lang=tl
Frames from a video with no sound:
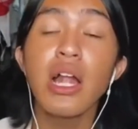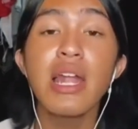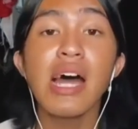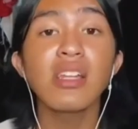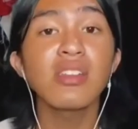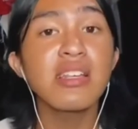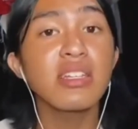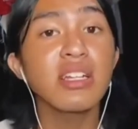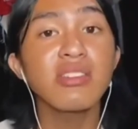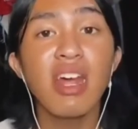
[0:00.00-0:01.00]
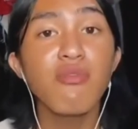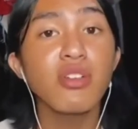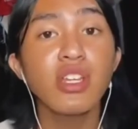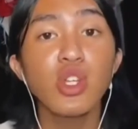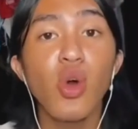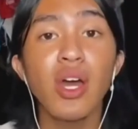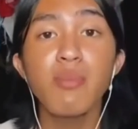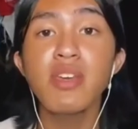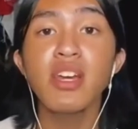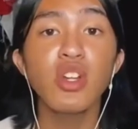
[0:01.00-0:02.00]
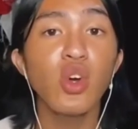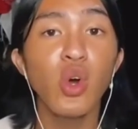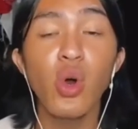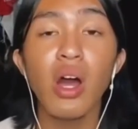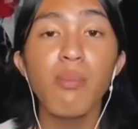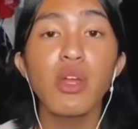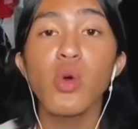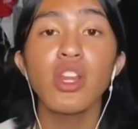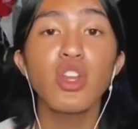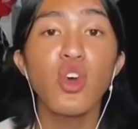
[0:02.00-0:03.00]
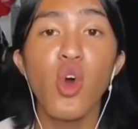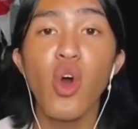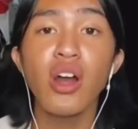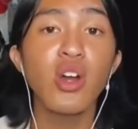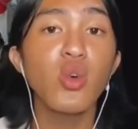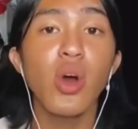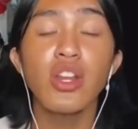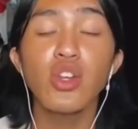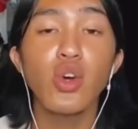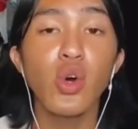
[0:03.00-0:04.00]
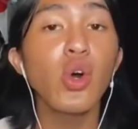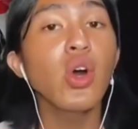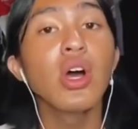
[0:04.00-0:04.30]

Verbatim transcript: lahat ng tricycle driver dito, kaibigan ko, kabiruan ko, kagaguhan ko.